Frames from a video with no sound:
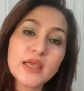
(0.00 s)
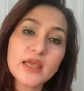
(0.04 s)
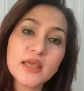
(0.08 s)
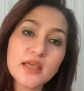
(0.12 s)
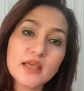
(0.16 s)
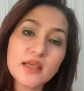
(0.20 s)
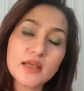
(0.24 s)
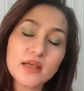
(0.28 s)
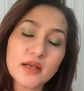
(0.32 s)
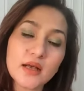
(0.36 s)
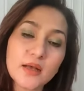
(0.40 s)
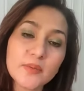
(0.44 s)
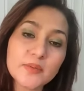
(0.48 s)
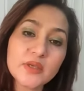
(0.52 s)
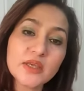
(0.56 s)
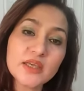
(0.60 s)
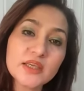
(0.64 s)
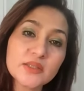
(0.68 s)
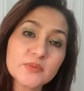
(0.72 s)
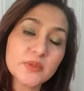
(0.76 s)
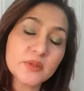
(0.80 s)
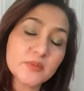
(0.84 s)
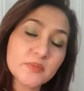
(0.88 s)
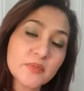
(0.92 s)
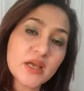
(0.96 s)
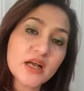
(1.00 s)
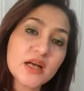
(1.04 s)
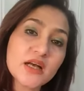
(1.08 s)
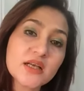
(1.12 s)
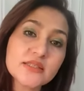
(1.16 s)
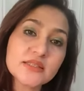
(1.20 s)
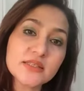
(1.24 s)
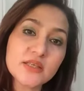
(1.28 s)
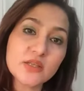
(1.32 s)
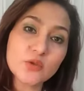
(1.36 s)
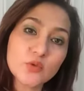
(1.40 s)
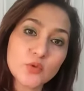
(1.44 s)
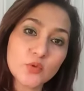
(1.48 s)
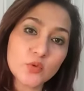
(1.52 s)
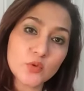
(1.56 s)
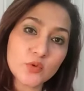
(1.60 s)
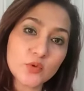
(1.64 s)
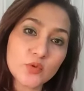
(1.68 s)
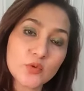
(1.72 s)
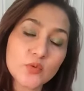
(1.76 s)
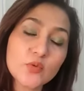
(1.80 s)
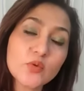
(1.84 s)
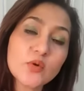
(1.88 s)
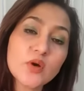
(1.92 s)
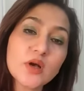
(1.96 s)
मैं आपकी खिदमत में हाजिर हुई
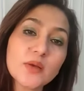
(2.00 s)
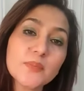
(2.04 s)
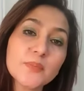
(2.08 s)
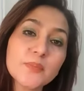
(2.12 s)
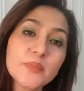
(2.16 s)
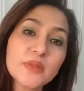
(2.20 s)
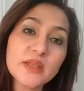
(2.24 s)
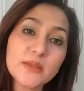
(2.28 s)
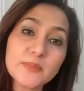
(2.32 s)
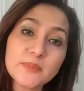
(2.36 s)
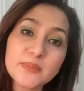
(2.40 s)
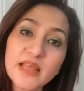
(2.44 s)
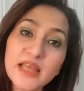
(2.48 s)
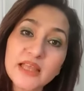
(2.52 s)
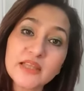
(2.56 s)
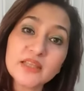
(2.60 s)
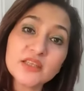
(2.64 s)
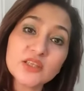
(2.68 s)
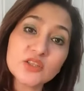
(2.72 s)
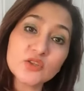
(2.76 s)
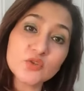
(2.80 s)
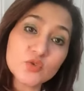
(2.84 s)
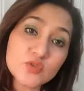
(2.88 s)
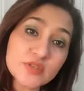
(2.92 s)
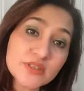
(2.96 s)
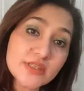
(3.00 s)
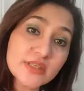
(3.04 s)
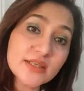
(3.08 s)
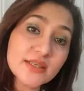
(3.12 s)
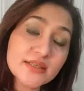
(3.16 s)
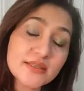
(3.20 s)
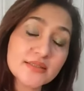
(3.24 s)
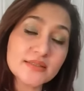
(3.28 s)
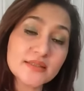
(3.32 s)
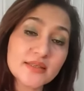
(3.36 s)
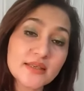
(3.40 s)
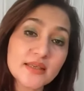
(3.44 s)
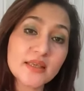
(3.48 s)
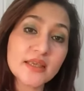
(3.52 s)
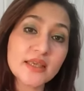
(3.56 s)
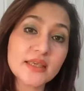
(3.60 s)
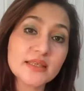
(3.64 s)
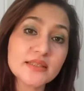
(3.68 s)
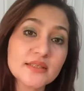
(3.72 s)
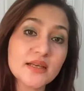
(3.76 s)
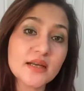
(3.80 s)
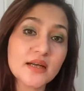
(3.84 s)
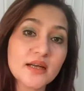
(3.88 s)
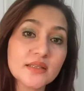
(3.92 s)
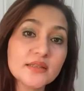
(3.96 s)
हूँ अपने प्लान के दूसरे हिस्से के
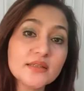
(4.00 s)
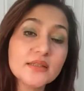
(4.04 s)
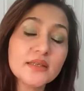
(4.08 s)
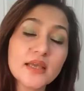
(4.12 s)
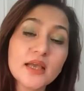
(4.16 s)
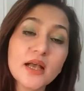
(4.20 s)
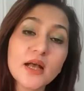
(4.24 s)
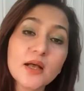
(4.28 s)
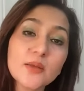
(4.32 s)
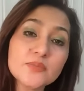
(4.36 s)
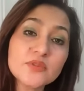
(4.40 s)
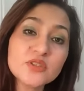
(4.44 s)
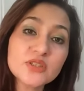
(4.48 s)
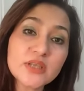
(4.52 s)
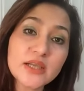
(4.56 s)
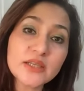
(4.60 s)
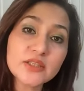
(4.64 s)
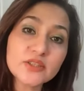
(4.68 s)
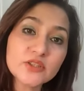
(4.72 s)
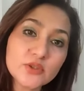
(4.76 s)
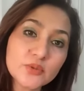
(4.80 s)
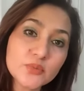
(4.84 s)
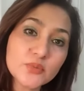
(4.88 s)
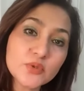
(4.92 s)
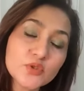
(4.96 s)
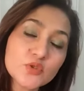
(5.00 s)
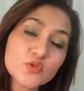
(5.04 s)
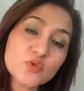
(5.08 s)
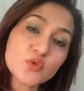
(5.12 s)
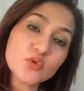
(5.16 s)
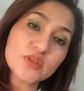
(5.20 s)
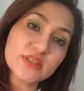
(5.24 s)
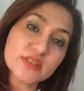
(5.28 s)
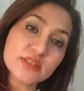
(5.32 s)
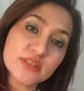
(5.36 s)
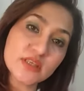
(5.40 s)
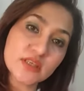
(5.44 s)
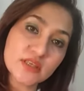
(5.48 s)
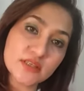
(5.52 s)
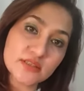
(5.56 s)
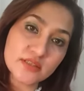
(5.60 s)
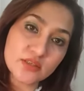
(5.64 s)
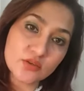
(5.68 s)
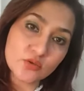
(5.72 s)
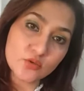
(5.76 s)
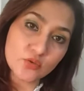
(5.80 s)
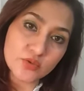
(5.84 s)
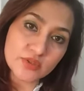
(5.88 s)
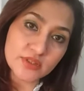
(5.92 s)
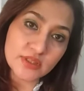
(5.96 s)
साथ कि हम चाइल्ड अब्यूज़ को किस तरह
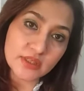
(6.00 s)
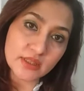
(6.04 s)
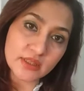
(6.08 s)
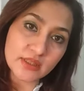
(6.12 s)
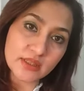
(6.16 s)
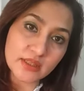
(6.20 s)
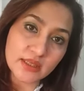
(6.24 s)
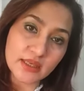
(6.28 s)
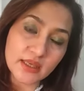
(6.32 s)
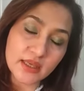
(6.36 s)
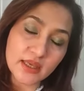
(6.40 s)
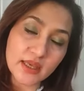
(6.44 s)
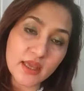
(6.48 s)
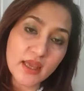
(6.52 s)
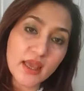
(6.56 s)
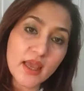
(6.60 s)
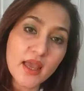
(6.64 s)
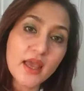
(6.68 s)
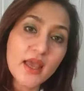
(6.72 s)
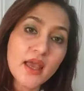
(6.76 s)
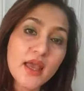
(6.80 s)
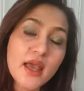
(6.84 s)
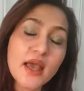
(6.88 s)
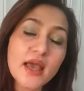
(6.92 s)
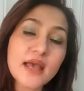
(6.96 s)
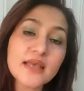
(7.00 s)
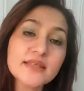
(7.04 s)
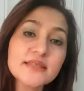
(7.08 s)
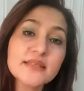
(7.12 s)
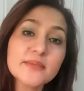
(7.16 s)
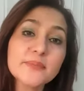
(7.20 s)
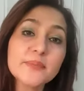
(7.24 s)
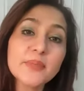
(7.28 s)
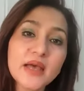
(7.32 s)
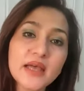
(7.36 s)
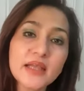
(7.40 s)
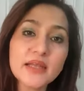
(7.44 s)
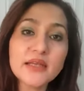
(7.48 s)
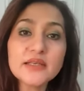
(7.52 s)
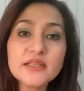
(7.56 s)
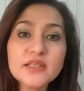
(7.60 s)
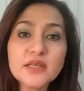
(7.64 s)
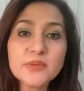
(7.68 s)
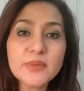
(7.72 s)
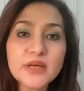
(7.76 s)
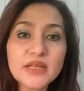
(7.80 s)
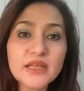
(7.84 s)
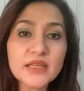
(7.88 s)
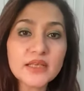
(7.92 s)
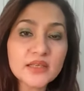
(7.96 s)
से रोक सकते हैं एज ए पेरेंट
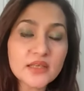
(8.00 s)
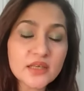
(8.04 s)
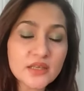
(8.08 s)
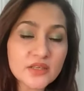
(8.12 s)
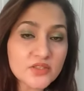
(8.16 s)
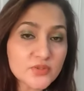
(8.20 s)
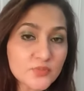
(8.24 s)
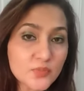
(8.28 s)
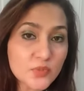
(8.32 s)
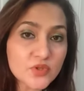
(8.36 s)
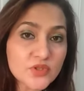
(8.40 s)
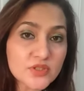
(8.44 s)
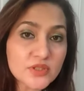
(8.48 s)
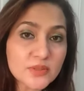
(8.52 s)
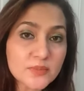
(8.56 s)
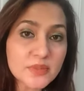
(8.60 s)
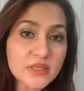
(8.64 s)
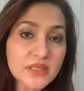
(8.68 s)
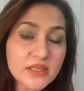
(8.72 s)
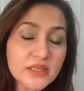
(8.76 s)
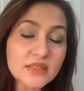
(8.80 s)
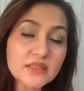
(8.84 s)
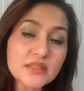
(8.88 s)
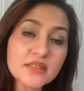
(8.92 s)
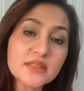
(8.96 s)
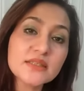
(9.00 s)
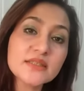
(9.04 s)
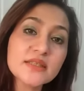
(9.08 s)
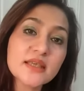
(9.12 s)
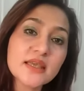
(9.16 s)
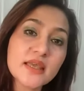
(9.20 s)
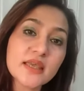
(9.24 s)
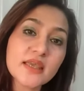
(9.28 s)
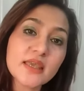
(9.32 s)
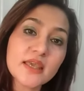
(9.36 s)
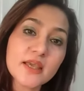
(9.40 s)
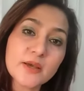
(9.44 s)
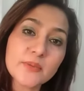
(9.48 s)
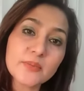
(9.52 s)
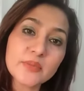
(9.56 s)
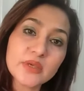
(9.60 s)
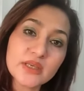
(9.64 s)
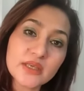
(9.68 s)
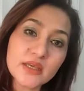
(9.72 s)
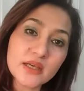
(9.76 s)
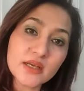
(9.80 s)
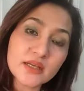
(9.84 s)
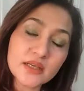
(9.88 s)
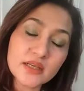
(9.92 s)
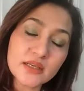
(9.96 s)
हमारी क्या रिस्पॉन्सिबिलिटीज़ हैं कि हमें
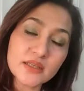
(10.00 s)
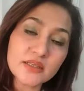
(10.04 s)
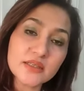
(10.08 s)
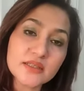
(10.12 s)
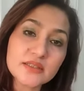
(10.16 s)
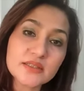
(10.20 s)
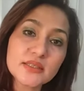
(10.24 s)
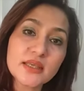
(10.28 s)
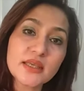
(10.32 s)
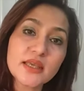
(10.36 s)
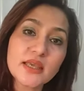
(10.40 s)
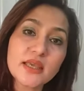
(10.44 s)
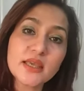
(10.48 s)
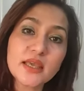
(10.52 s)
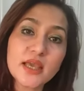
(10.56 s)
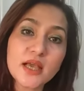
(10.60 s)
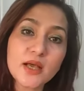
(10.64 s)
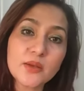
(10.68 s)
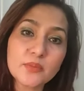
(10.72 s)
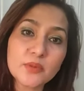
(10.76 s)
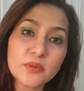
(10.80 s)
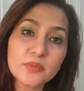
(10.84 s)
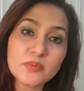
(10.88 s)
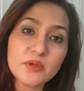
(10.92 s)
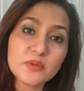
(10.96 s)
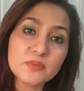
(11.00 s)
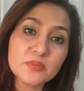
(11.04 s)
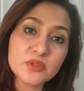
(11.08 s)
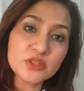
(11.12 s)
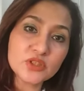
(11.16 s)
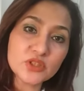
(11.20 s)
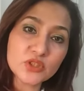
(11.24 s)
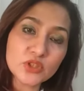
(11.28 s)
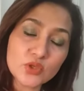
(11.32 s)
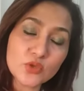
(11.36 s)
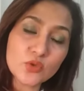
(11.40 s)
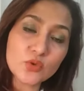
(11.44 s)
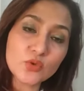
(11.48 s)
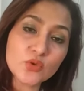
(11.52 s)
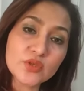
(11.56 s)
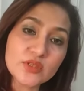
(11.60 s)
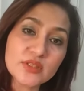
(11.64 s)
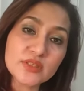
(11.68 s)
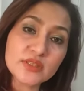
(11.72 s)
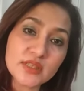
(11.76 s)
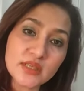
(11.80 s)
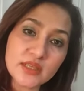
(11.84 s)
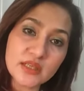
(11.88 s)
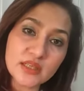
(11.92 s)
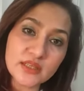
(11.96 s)
क्या करना चाहिए कि हम अपने बच्चे को
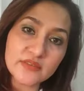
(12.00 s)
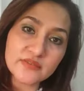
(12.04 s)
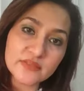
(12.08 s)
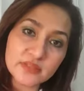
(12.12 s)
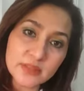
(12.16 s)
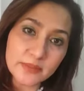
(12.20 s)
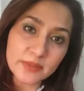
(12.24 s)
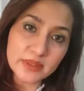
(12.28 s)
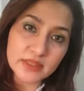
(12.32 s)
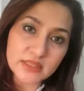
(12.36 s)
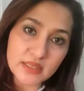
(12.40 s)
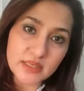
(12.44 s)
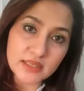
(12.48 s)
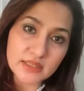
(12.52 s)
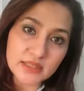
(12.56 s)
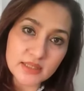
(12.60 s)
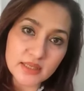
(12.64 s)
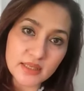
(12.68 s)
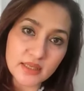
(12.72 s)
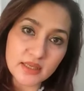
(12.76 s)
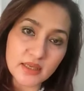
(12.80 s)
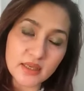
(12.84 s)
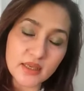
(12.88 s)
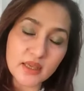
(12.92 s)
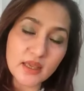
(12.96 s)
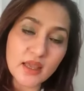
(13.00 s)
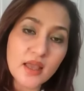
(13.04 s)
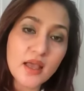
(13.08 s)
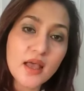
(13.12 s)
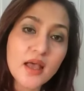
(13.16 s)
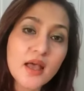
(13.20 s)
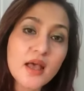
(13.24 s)
इस तकलीफ से बचा सकें